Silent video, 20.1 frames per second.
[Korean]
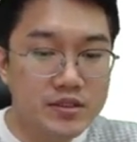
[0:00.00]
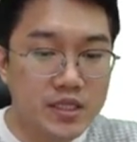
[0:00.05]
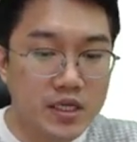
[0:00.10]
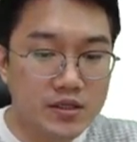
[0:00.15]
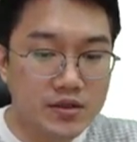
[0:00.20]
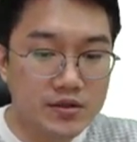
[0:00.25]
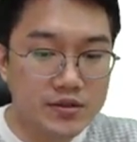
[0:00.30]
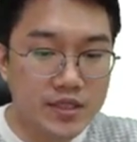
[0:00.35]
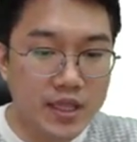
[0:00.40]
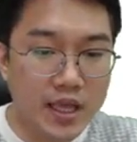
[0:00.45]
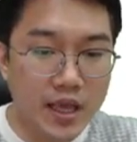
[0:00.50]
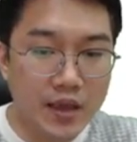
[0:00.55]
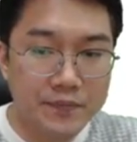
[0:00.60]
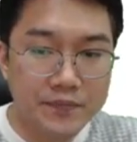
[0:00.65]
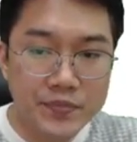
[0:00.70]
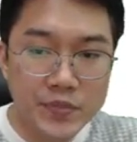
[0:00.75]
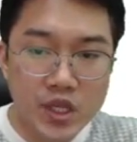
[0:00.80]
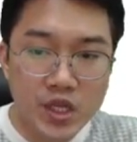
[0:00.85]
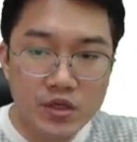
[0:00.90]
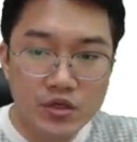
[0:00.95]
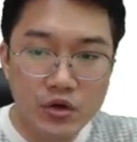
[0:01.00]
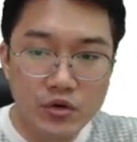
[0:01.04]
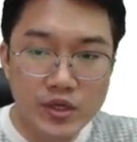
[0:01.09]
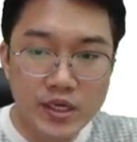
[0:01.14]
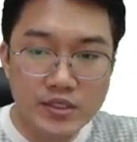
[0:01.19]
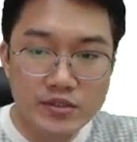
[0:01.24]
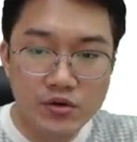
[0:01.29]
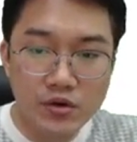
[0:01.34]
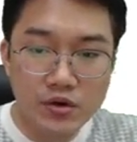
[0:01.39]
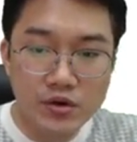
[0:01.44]
자 그런데
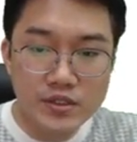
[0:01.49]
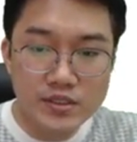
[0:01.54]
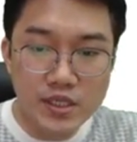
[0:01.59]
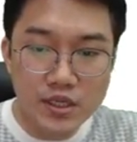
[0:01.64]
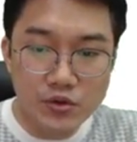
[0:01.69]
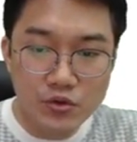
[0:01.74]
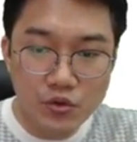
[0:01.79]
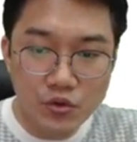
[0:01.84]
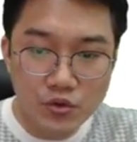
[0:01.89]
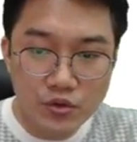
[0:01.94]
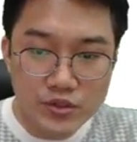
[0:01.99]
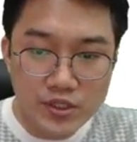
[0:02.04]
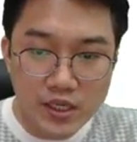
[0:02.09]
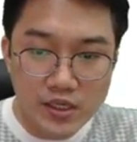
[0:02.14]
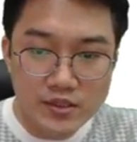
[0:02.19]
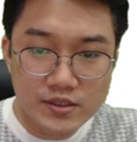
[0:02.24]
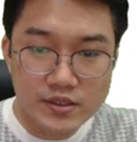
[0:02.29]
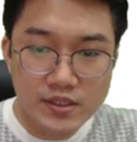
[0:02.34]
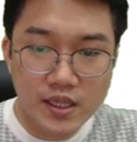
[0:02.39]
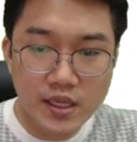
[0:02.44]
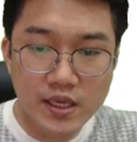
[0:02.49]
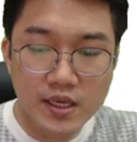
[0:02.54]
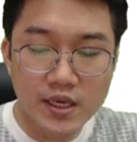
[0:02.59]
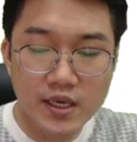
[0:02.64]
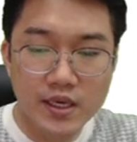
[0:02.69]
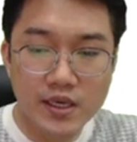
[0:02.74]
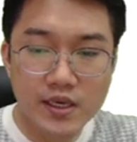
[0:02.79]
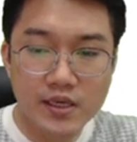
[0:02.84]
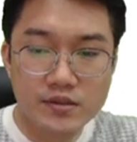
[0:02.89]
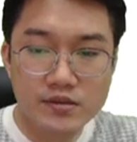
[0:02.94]
여기에서 그냥 이
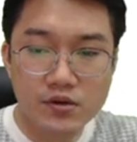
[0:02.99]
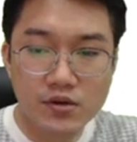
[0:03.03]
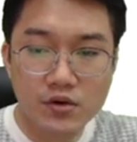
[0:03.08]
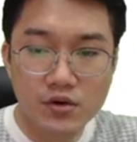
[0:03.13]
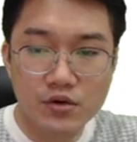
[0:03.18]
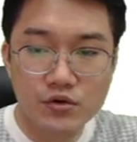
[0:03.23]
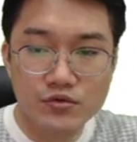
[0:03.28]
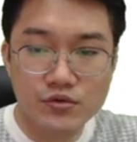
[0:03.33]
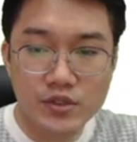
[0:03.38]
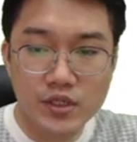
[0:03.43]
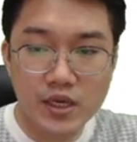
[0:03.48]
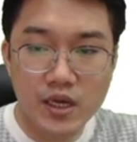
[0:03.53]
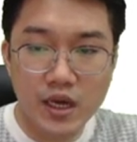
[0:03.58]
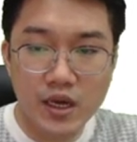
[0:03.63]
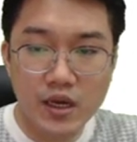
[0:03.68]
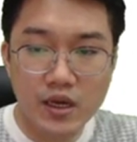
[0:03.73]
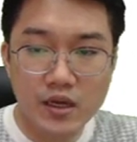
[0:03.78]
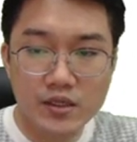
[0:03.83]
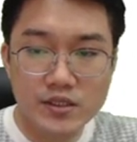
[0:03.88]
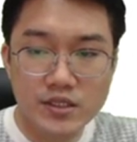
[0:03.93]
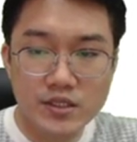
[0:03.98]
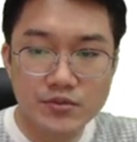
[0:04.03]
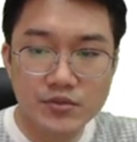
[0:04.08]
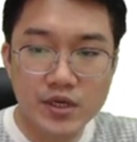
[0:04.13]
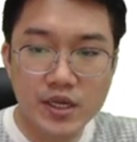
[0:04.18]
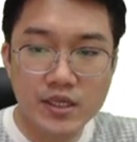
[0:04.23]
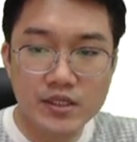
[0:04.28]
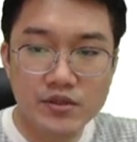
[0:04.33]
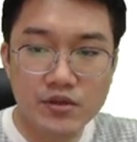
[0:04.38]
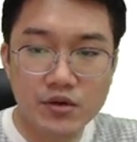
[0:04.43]
상태에서 우리가
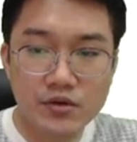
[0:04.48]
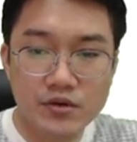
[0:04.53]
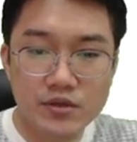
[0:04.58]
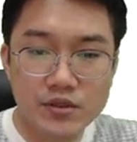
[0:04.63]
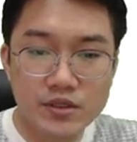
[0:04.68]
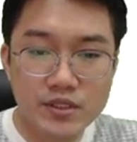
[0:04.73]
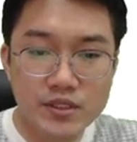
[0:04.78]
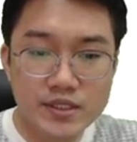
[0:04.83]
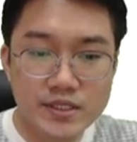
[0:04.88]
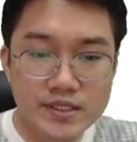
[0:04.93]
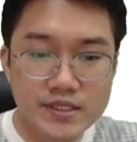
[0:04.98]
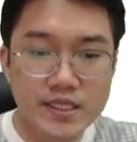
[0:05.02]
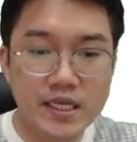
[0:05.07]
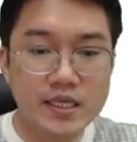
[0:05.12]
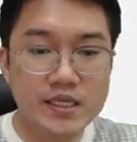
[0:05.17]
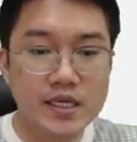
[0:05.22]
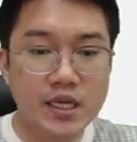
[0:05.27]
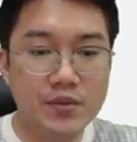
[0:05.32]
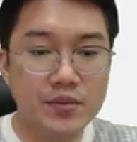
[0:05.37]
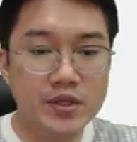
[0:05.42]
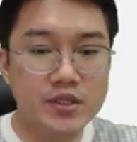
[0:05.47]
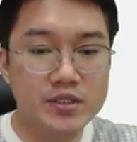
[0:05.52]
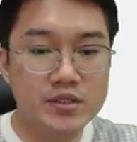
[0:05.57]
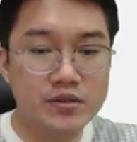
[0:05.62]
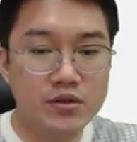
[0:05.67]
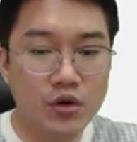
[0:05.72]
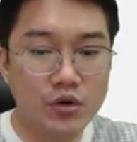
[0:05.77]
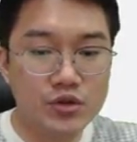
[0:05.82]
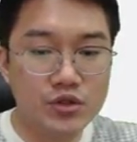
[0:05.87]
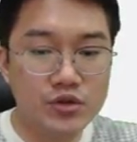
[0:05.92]
시뮬레이터를 시작을
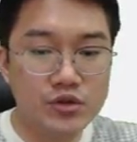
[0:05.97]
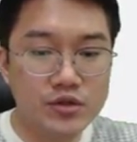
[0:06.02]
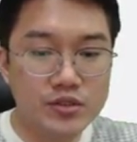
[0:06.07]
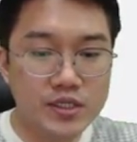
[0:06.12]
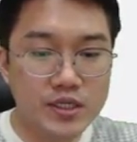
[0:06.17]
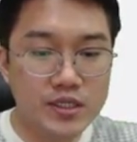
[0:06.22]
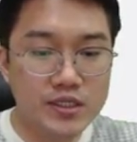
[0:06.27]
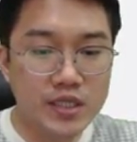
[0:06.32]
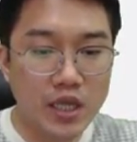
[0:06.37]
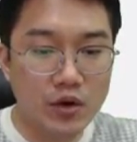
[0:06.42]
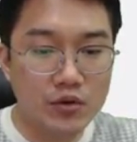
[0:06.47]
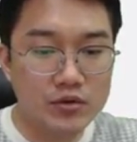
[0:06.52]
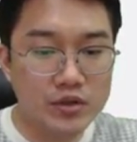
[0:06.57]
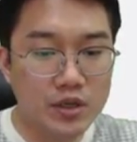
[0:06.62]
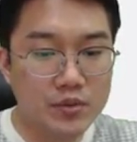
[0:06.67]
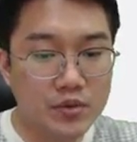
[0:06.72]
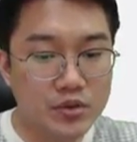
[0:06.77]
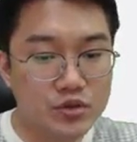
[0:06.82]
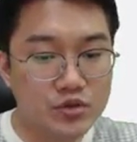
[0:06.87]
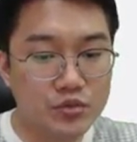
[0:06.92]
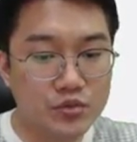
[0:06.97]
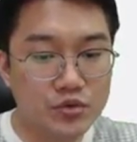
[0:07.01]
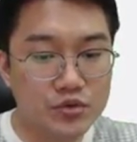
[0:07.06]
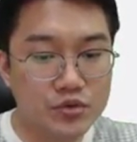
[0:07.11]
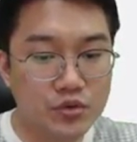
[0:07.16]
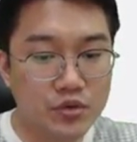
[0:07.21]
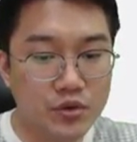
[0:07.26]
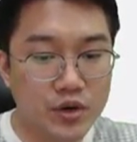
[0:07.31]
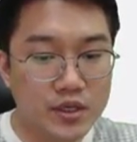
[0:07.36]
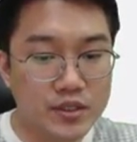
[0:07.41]
하면은 어떤 현상이 나오는가 먼저
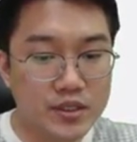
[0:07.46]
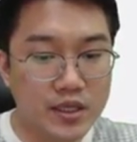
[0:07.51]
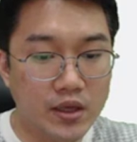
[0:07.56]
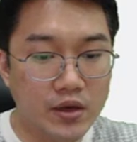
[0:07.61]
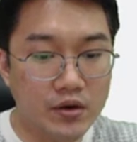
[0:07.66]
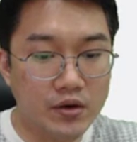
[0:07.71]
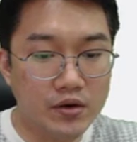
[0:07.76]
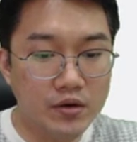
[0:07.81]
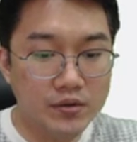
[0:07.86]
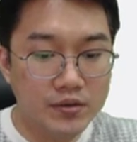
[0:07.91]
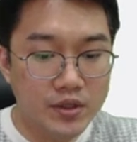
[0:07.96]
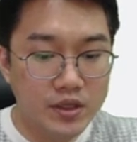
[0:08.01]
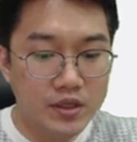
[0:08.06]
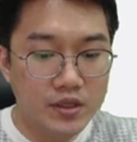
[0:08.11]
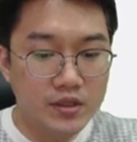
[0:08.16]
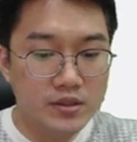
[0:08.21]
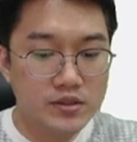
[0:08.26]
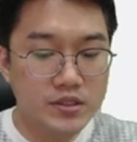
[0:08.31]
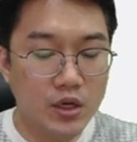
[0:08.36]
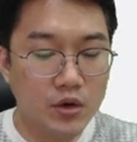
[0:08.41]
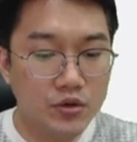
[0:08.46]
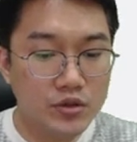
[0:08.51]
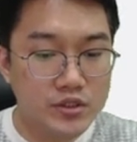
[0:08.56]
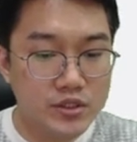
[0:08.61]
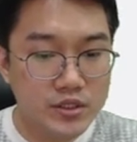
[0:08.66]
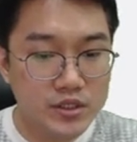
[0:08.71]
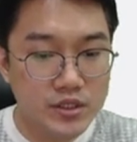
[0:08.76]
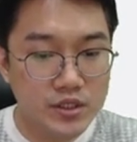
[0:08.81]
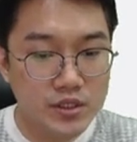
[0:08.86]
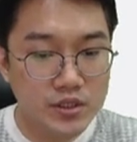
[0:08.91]
보도록 할게요 자
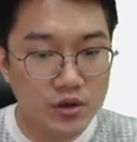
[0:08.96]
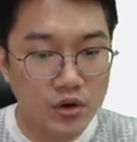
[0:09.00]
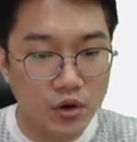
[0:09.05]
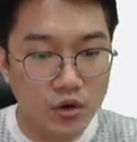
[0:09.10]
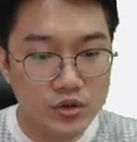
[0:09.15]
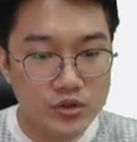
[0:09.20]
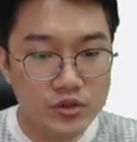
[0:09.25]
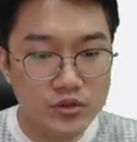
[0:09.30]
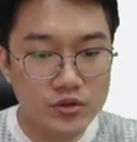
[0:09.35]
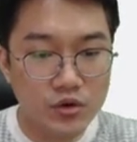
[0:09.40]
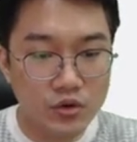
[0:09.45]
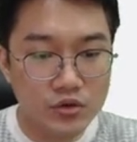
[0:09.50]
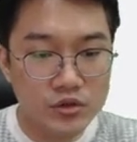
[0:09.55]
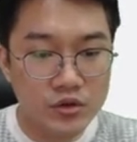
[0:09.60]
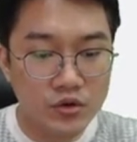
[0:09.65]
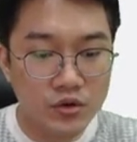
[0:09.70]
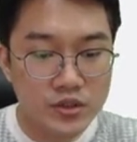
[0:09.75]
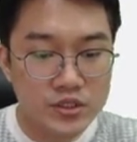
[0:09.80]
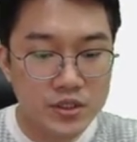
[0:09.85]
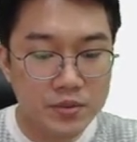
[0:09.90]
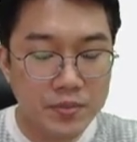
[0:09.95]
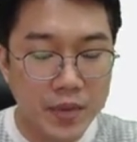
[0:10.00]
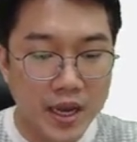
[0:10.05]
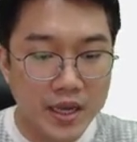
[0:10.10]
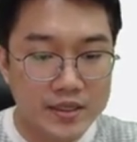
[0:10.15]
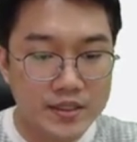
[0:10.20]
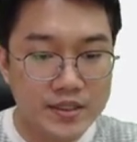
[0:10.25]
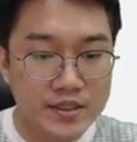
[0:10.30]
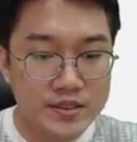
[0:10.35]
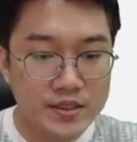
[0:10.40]
혹시 어떤, 어떤 것이
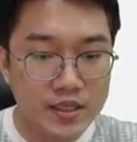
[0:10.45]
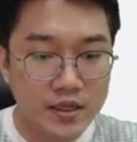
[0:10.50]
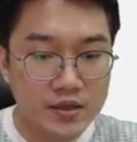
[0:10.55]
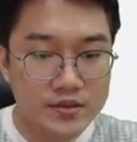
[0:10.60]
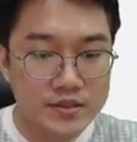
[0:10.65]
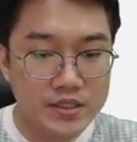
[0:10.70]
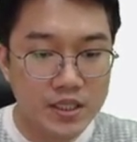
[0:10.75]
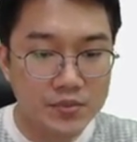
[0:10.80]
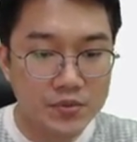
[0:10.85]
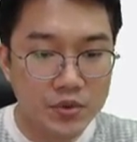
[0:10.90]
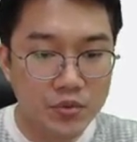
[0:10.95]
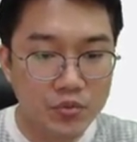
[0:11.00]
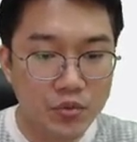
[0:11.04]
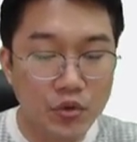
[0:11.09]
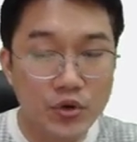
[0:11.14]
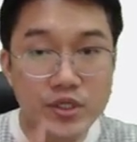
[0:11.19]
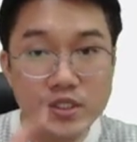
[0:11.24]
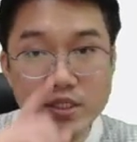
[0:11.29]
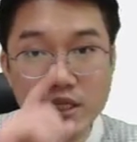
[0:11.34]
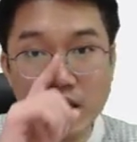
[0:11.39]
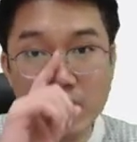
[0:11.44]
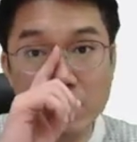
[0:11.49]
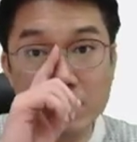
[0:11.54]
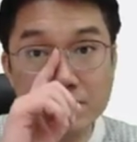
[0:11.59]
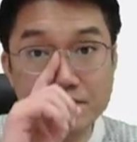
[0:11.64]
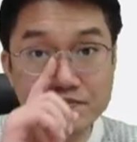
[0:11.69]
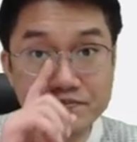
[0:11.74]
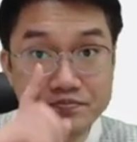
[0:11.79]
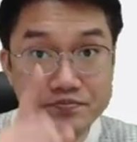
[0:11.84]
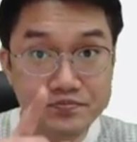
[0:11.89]
반응이 되는지 한번
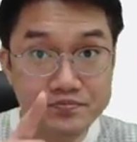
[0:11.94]
보이시나요?